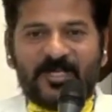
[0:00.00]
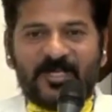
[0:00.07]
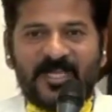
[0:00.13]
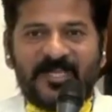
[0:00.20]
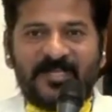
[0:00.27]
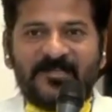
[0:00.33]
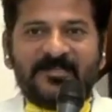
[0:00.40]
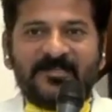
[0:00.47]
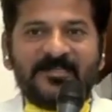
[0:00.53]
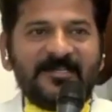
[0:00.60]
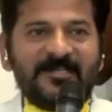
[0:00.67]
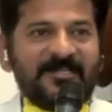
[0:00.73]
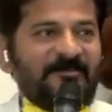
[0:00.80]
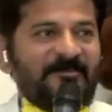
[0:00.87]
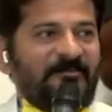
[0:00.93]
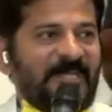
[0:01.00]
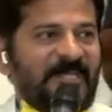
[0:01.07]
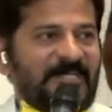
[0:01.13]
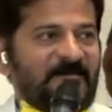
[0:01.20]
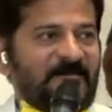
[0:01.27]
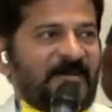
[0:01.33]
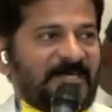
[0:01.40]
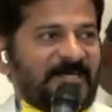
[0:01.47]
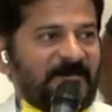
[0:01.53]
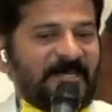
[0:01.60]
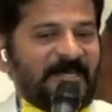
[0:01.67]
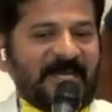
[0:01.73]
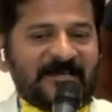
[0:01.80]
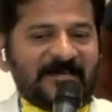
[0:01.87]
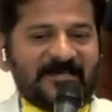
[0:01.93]
ఉన్నాయి వీటిని బట్టి
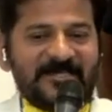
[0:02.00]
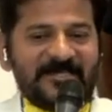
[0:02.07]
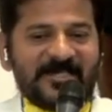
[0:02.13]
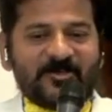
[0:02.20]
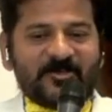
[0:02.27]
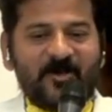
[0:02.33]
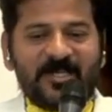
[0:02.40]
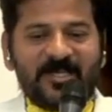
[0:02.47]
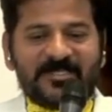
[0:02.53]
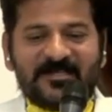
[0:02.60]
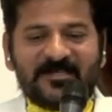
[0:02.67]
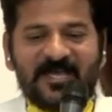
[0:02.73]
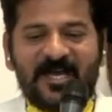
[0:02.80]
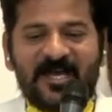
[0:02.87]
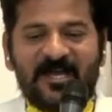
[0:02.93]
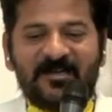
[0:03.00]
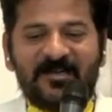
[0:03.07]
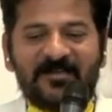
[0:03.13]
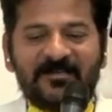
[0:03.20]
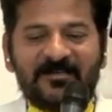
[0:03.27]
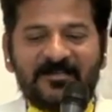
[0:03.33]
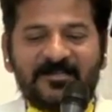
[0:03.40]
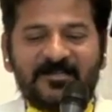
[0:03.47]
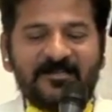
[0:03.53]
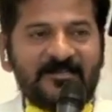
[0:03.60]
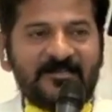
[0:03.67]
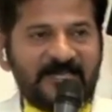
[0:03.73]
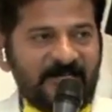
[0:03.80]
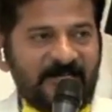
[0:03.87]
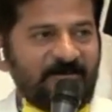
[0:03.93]
మీరు అర్థం చేసుకోవాల్సిందిగా
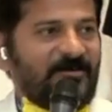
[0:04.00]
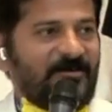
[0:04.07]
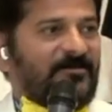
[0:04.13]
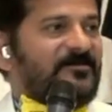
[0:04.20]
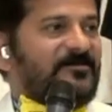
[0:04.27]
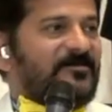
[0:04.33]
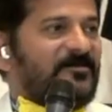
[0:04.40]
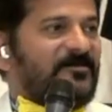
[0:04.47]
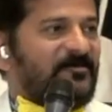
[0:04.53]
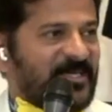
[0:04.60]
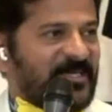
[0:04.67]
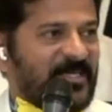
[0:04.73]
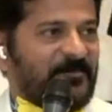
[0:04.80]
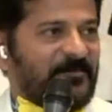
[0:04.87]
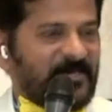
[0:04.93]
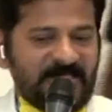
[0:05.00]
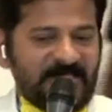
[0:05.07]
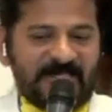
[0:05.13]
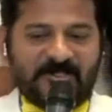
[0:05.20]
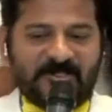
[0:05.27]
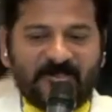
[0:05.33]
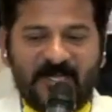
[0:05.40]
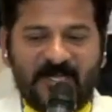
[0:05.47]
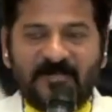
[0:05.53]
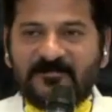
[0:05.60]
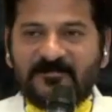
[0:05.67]
నేను విజ్ఞప్తి చేస్తున్నా